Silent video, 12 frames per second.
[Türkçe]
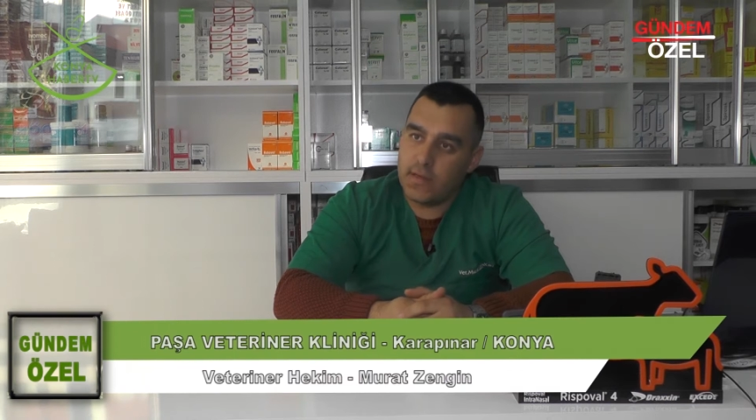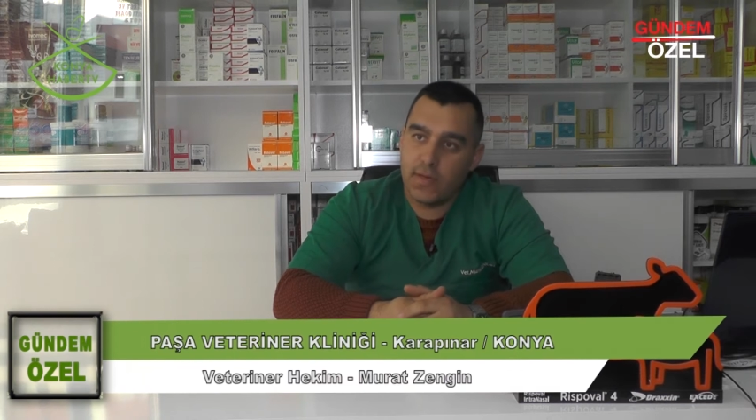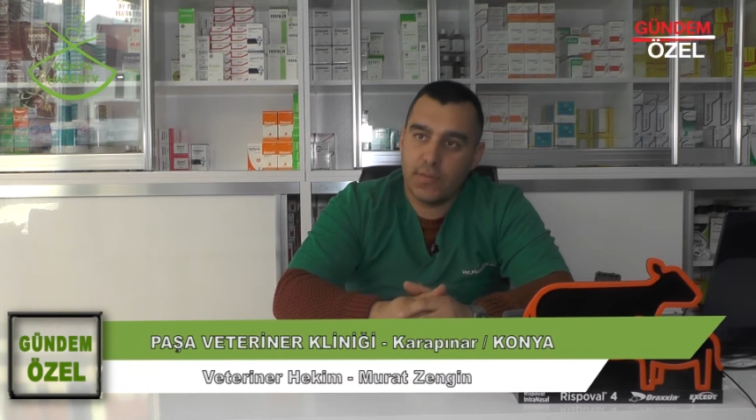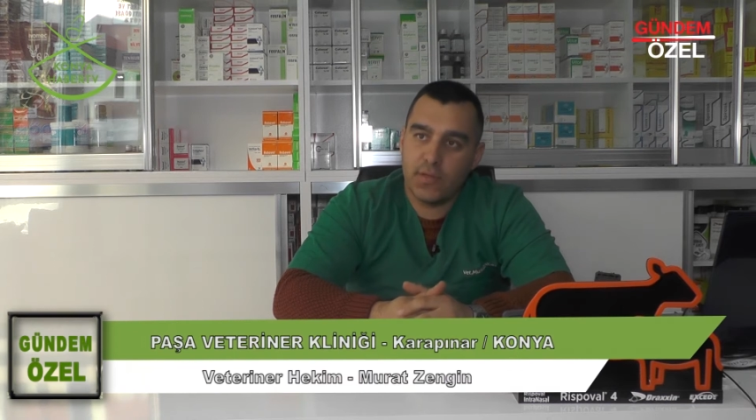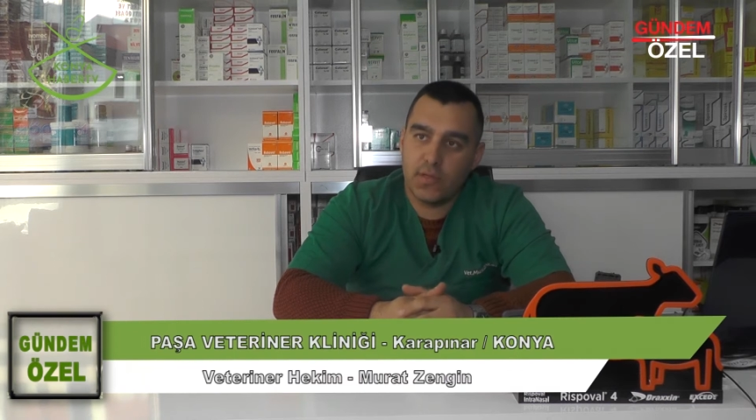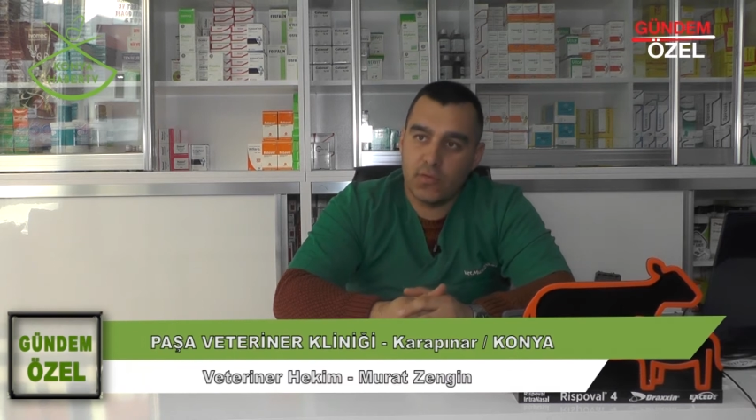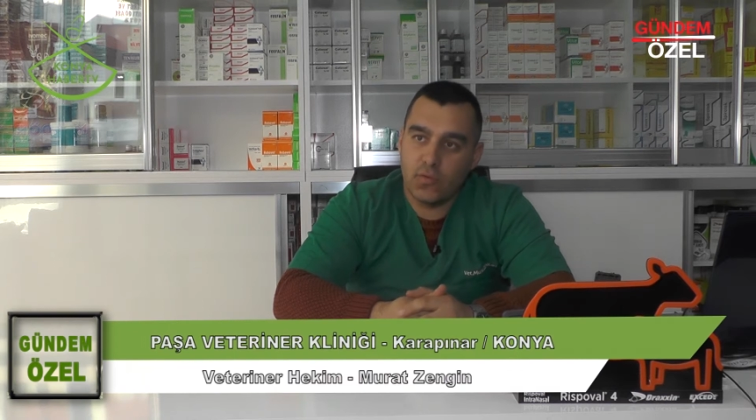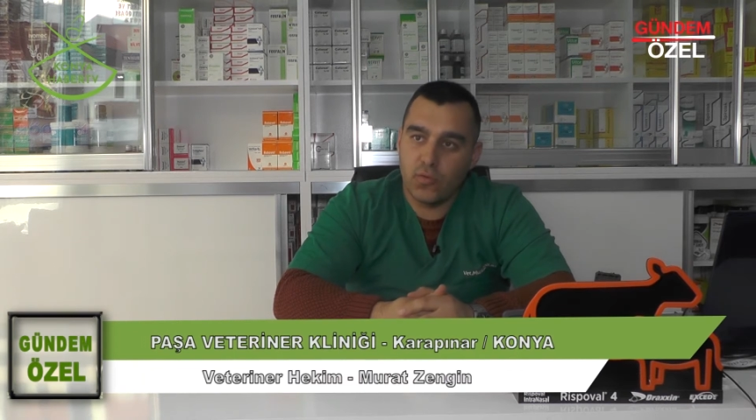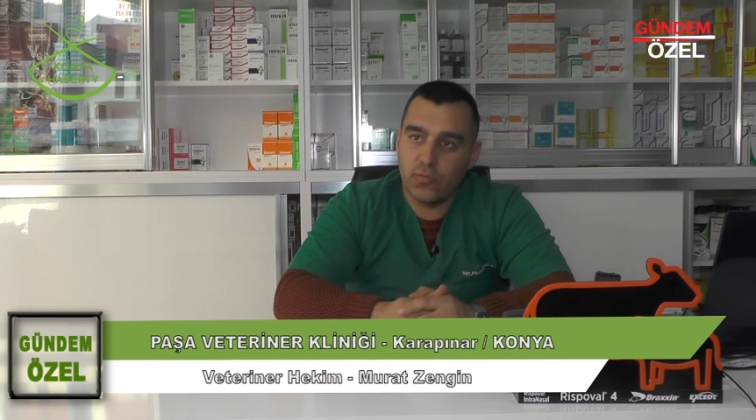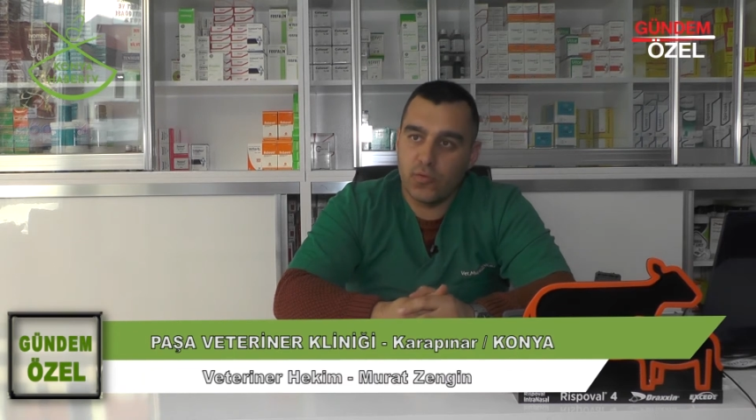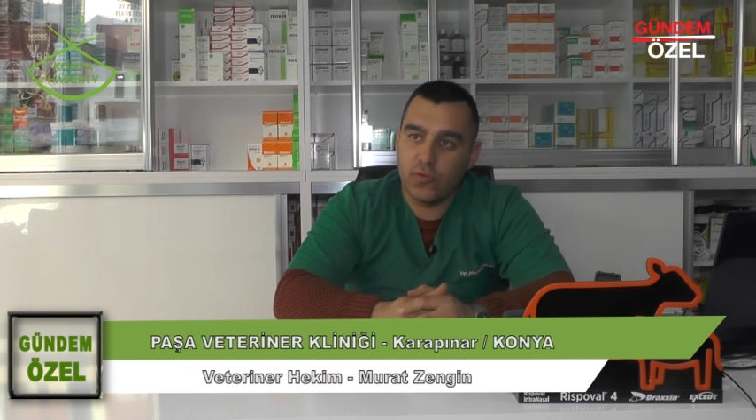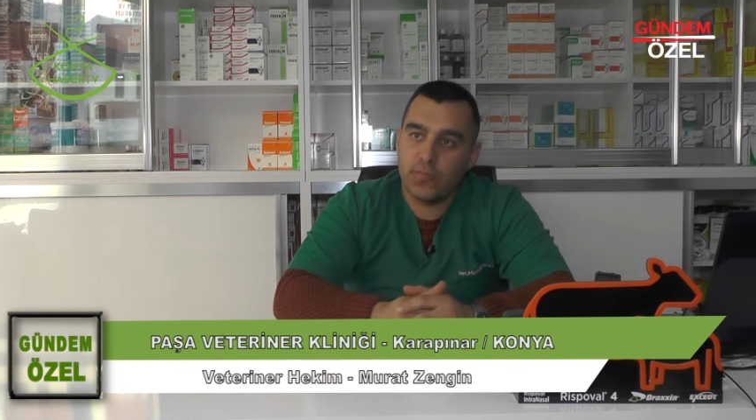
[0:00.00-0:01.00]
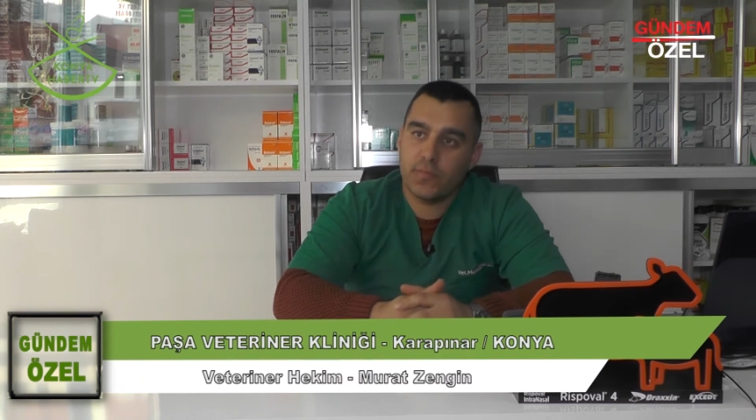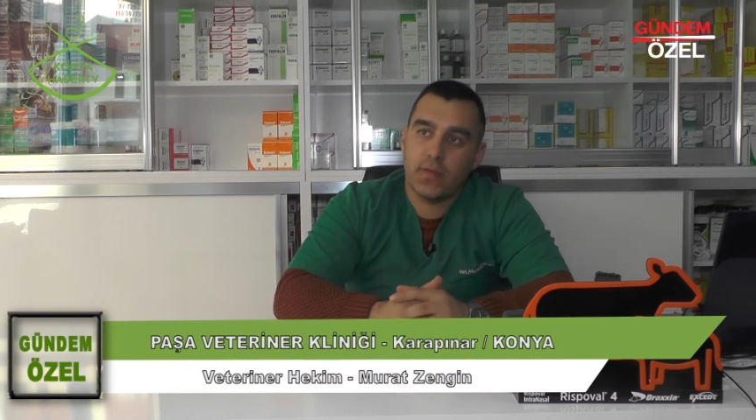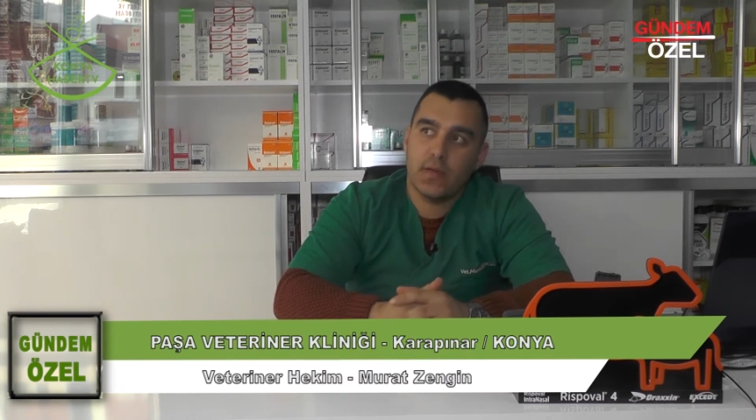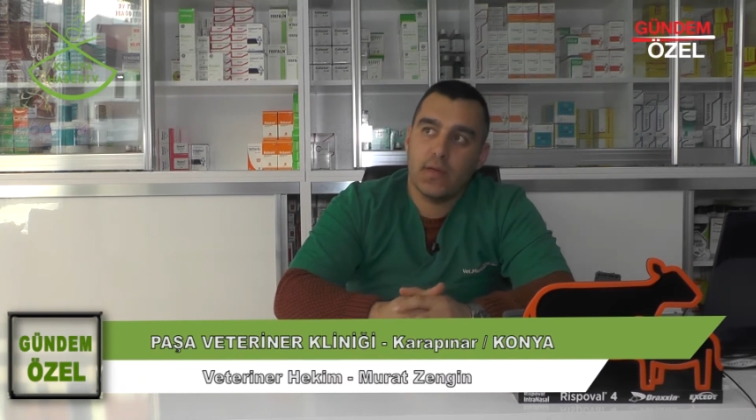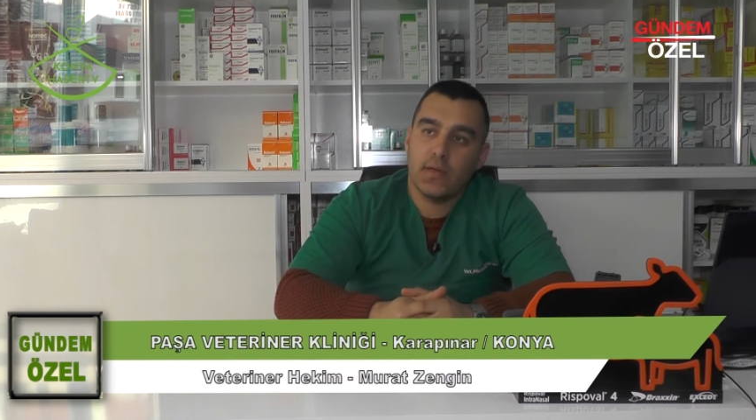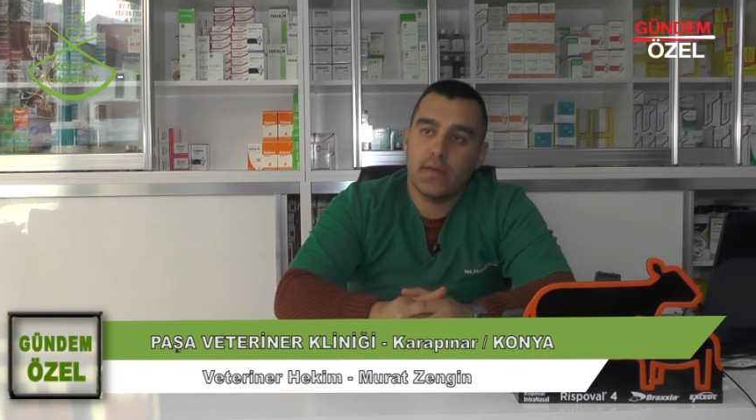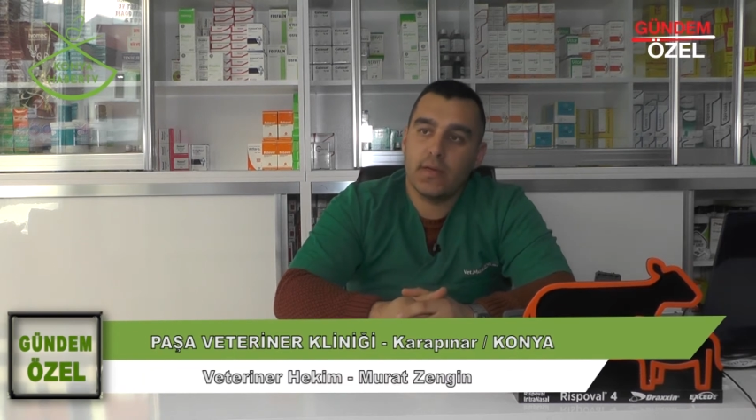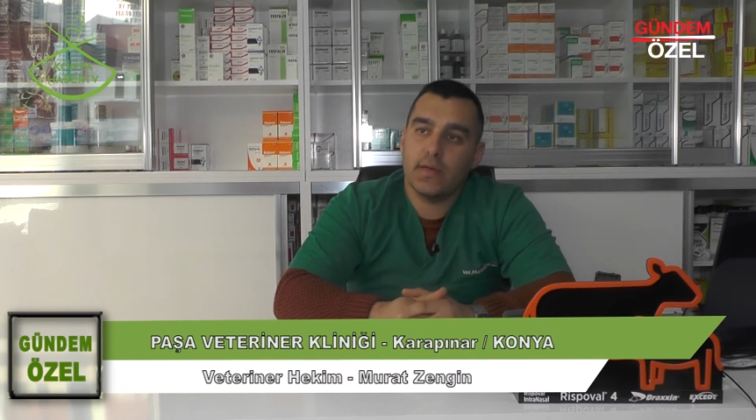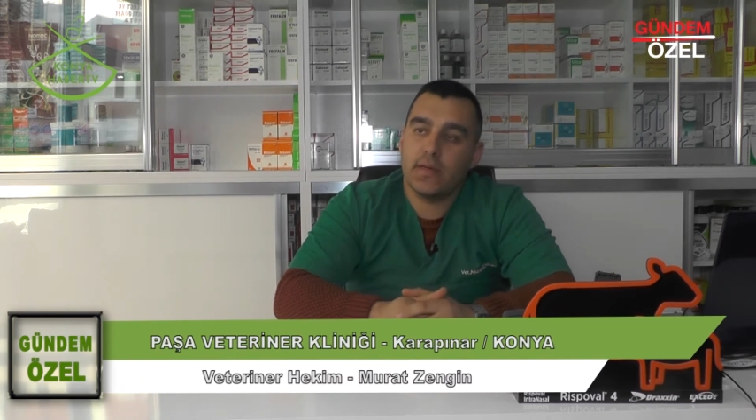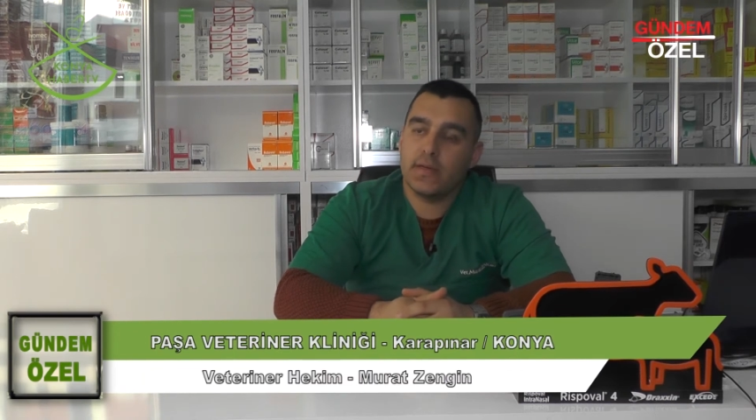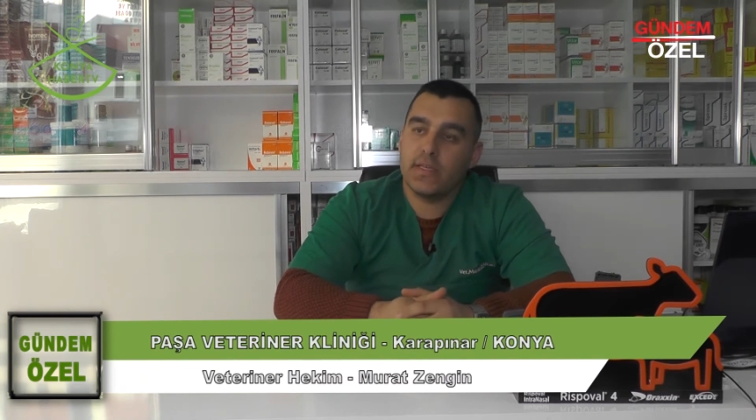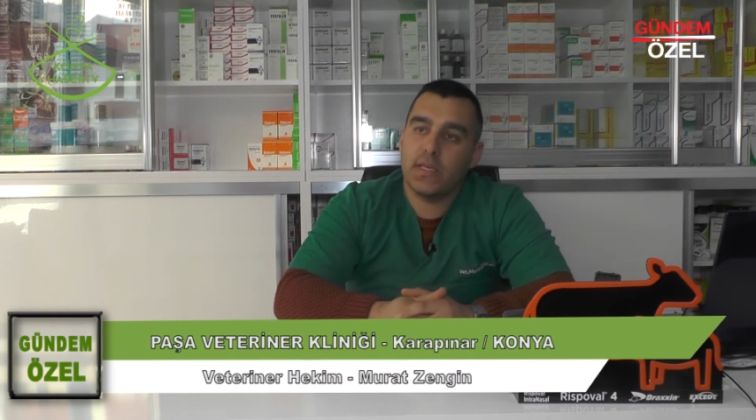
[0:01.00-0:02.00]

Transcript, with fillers: Karapınar doğumluyum. Ee,